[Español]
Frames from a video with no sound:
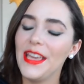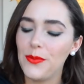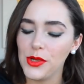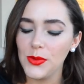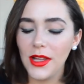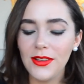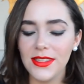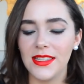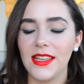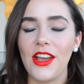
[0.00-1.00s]
Y pues bueno,
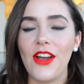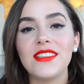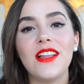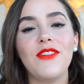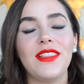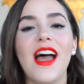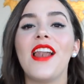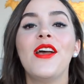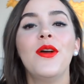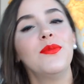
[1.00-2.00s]
si se hasta el
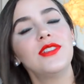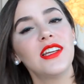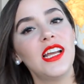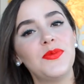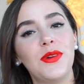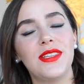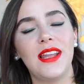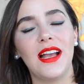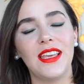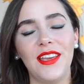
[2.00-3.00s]
final, muchas gracias por
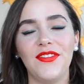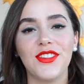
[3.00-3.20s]
seguir aquí.